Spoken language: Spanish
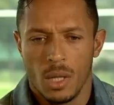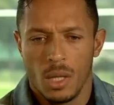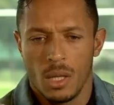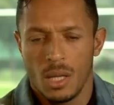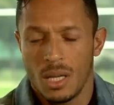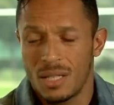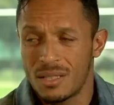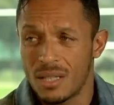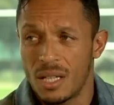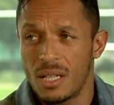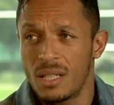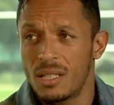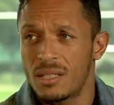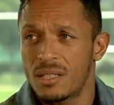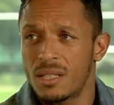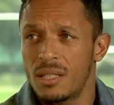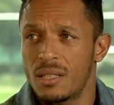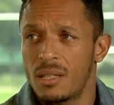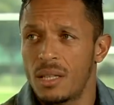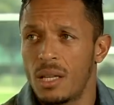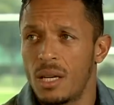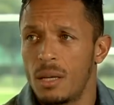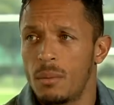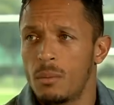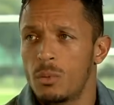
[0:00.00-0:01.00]
las ganas que
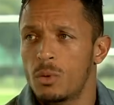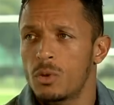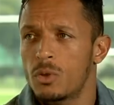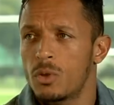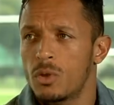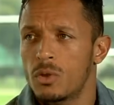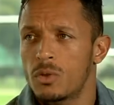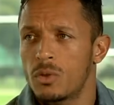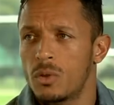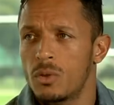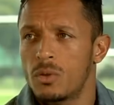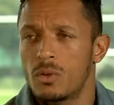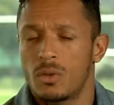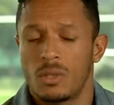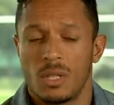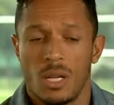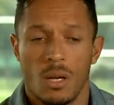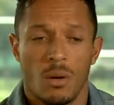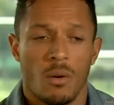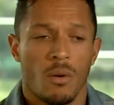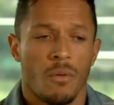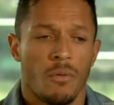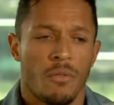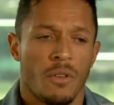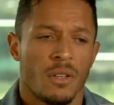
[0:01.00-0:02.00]
tenemos nosotros, la
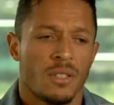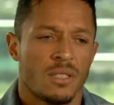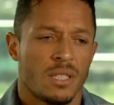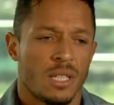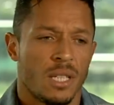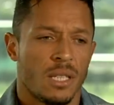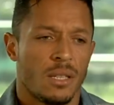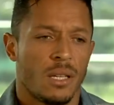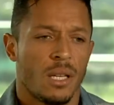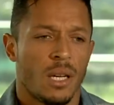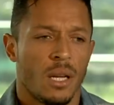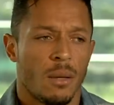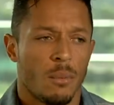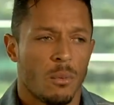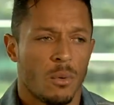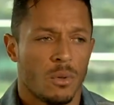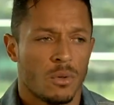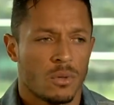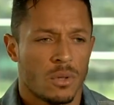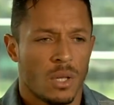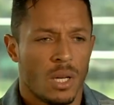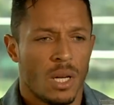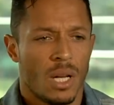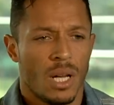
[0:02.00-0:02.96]
confianza que tenemos